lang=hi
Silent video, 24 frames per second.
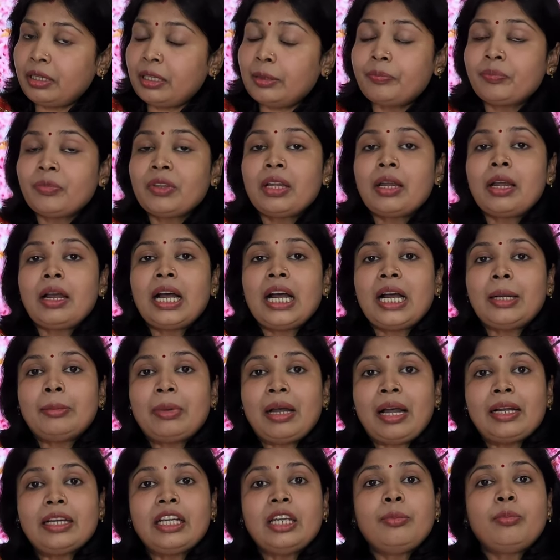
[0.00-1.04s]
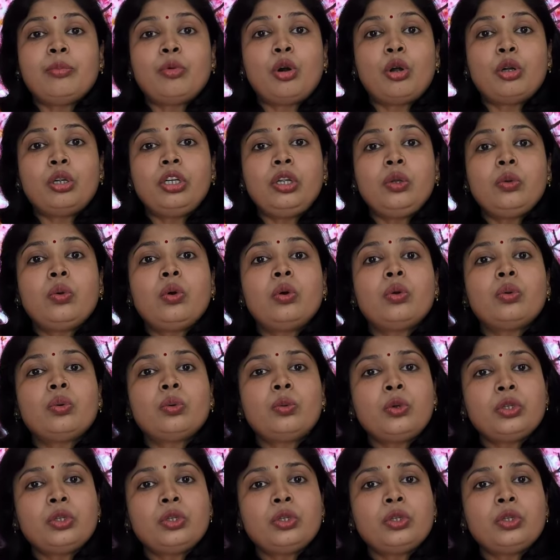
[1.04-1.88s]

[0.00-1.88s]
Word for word: में हमारी बॉडी को